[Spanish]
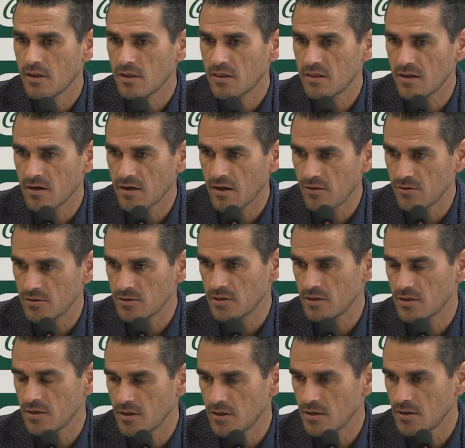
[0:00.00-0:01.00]
cerrado
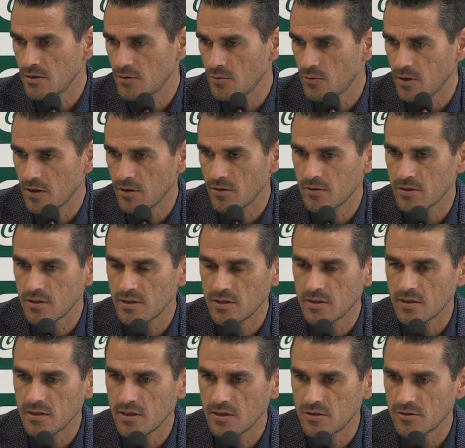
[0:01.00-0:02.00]
entre jugador
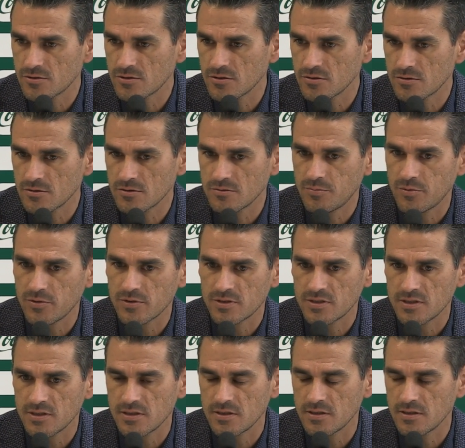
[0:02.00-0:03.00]
y, nosotros, por
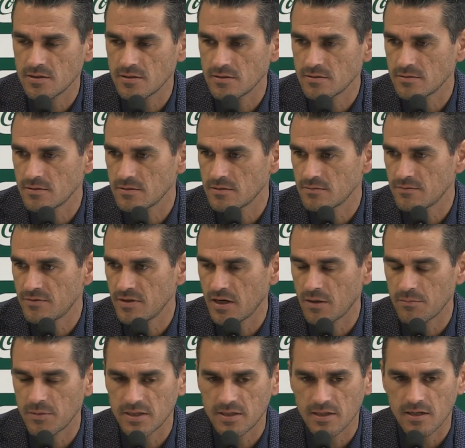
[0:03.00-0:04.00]
si
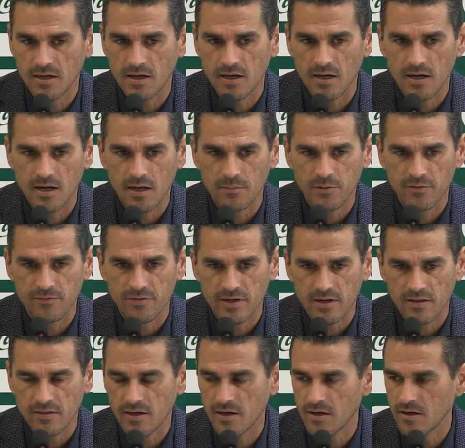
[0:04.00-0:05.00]
finalmente la,
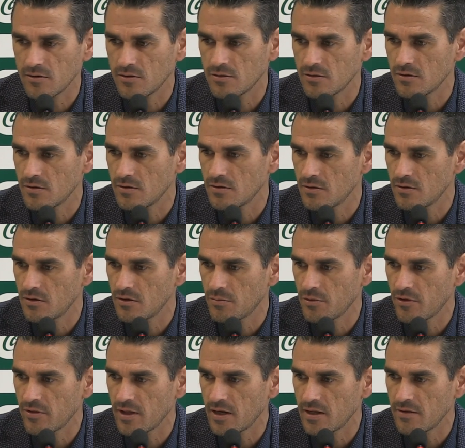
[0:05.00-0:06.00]
Ponferradina lo,
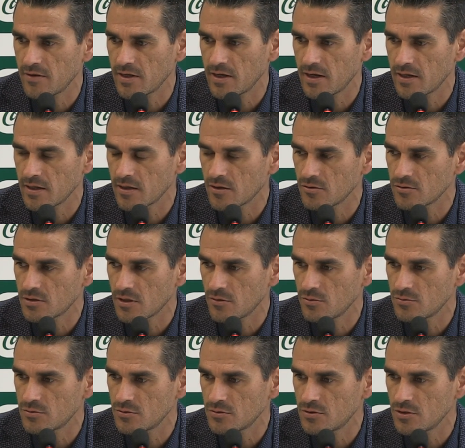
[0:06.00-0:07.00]
podía liberar, encontrando
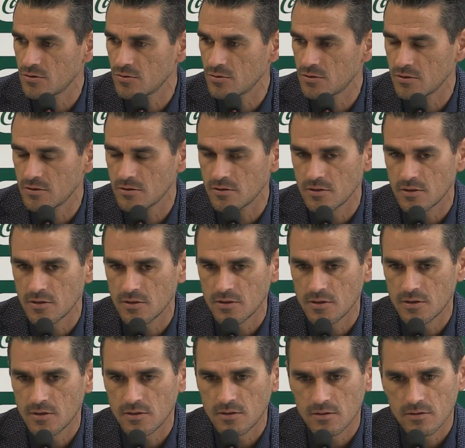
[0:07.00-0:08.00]
un sustituto.
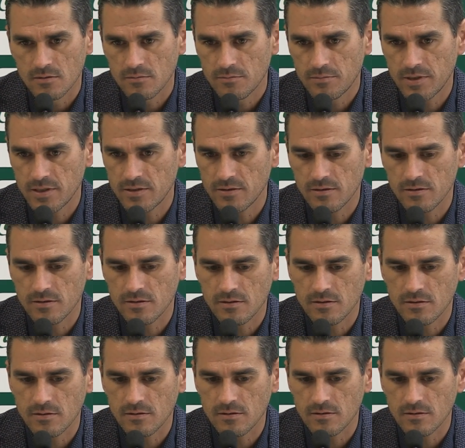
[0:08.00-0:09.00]

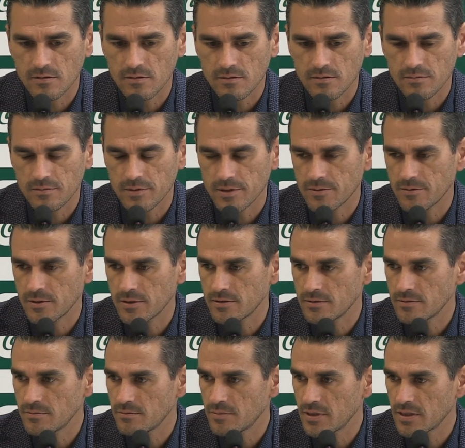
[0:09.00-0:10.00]
Pero, pero
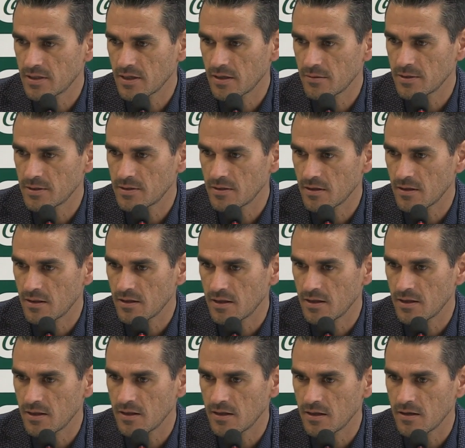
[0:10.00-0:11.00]
bueno, prácticamente
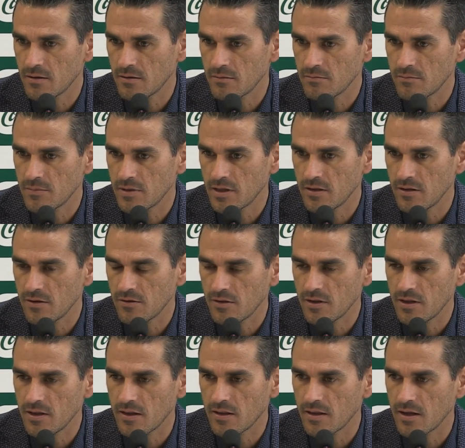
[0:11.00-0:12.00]
desde
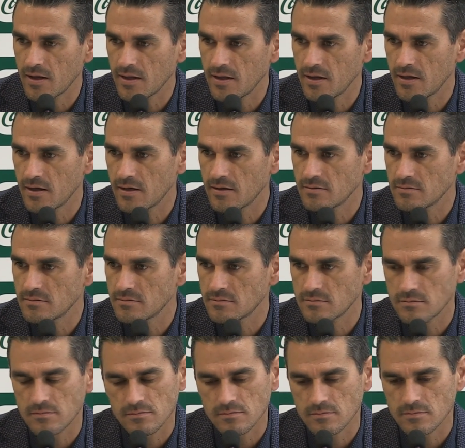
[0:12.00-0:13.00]
mediodía de ayer
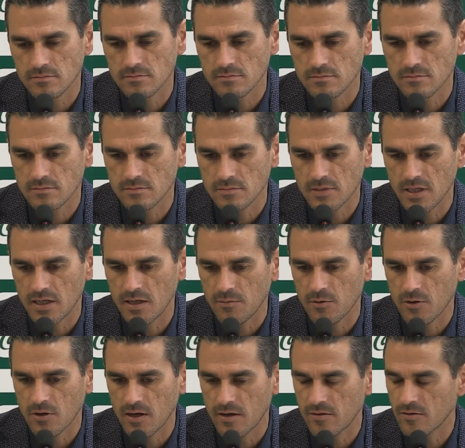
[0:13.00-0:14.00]
mm,
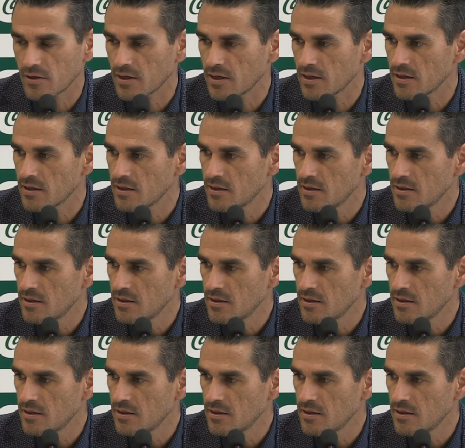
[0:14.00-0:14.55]
teníamos claro que,